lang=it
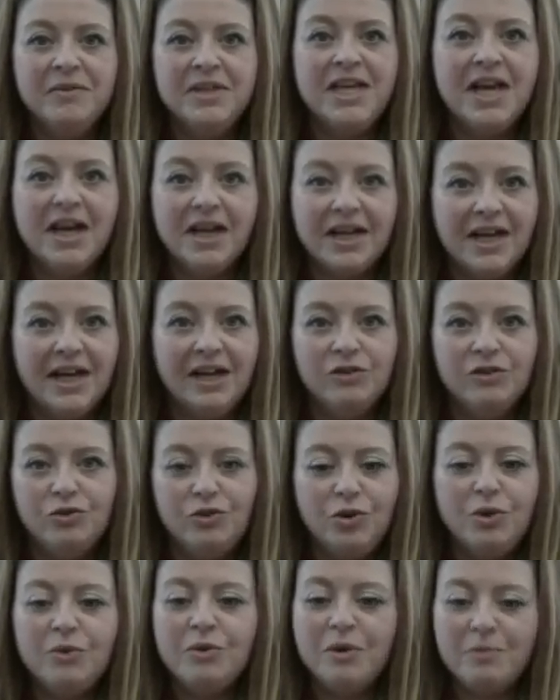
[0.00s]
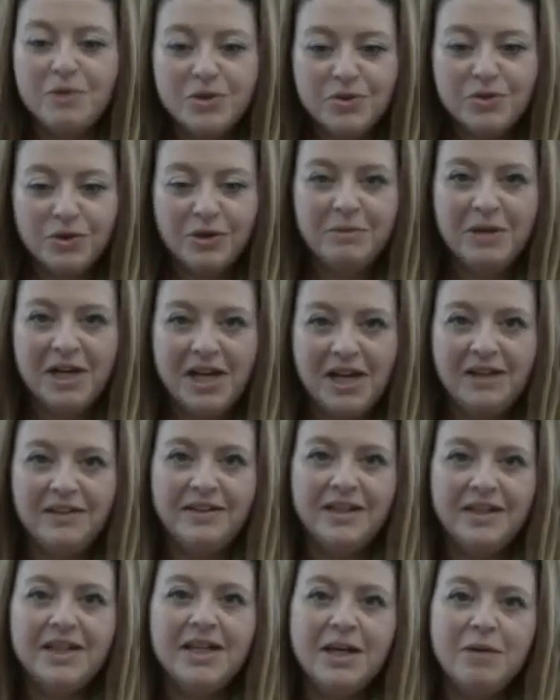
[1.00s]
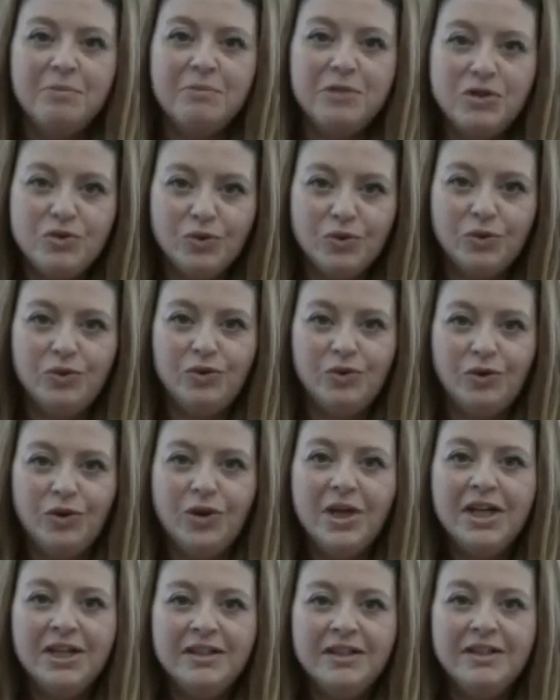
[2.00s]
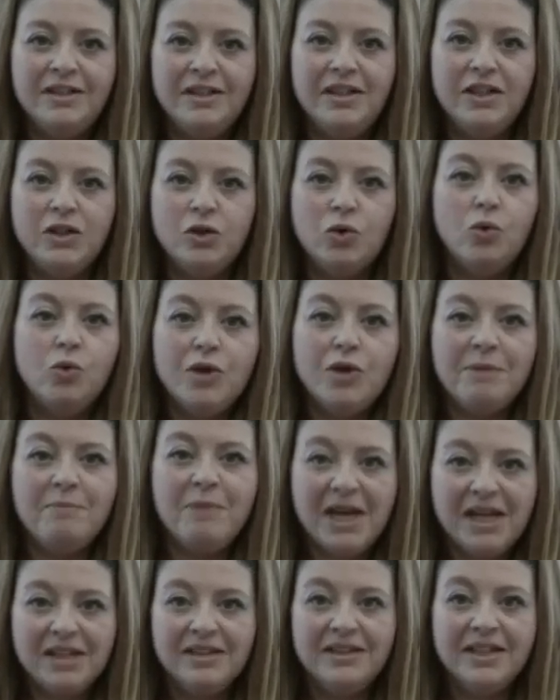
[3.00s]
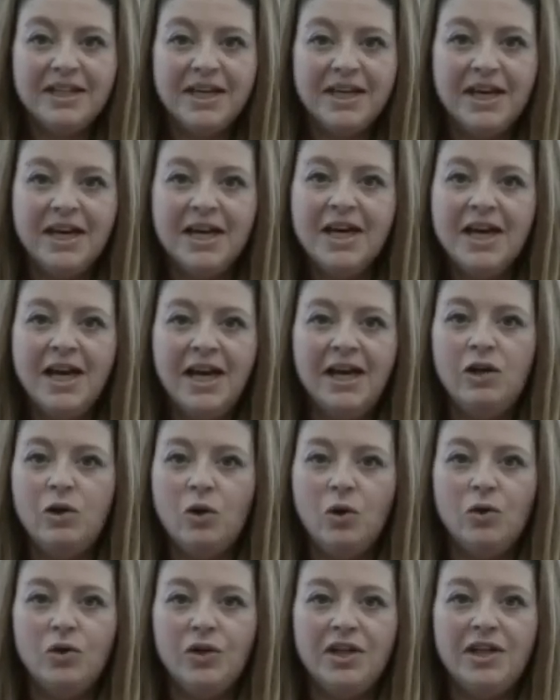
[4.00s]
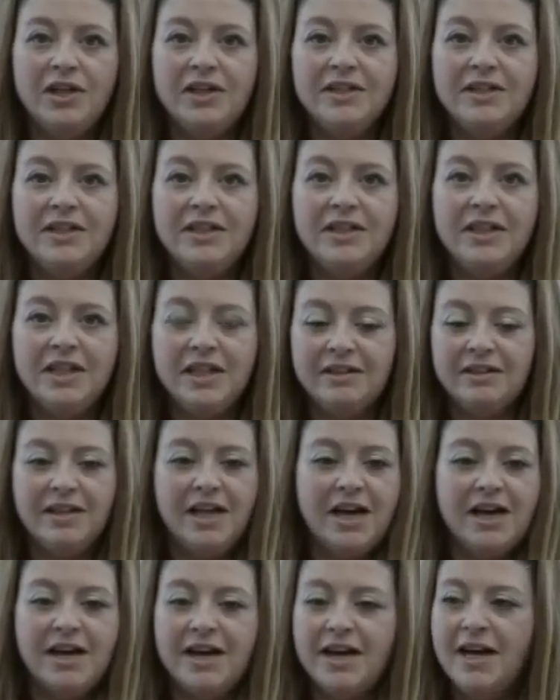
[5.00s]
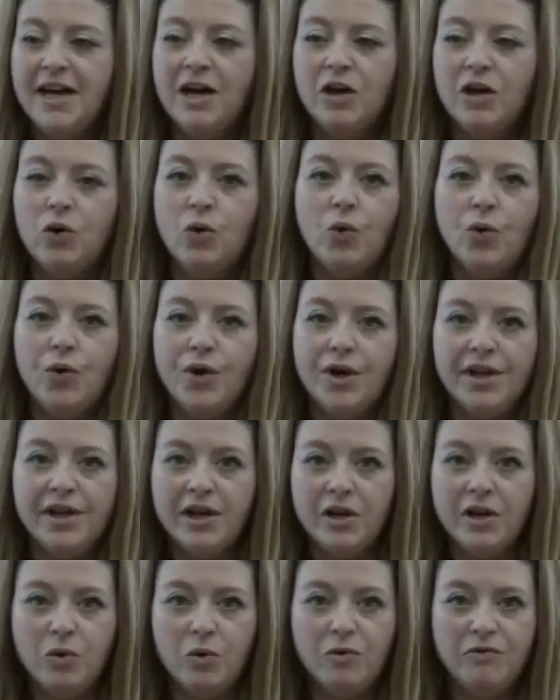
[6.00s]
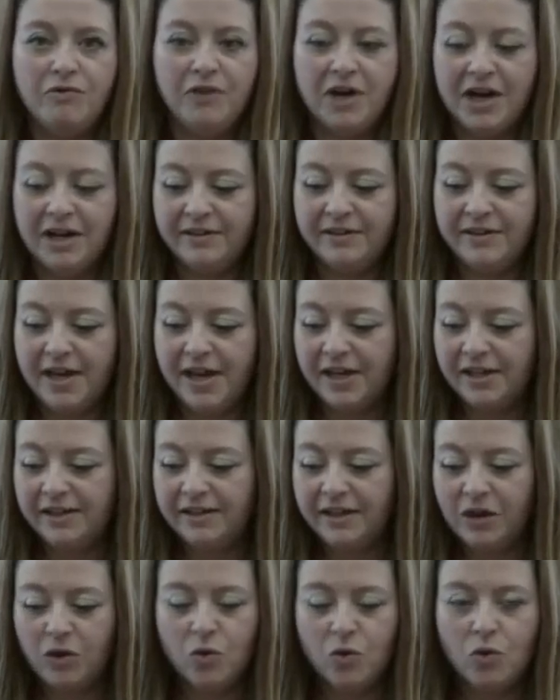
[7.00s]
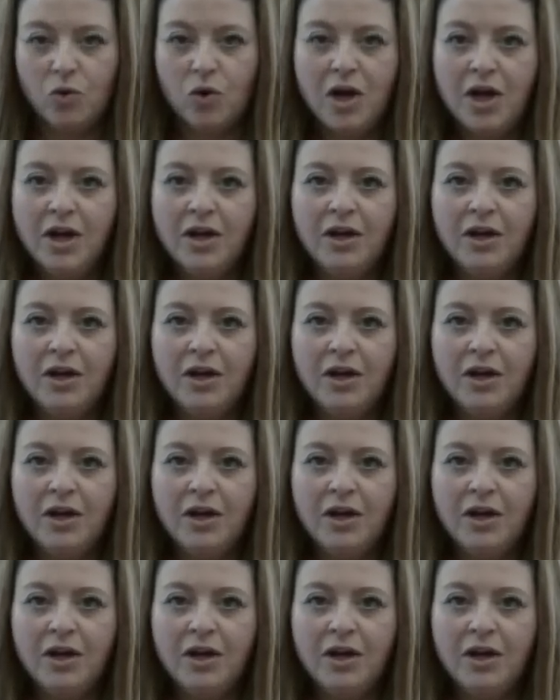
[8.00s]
gli è accanto è una persona malata che ha bisogno di cure mediche e non di andare a correre o fare la dieta o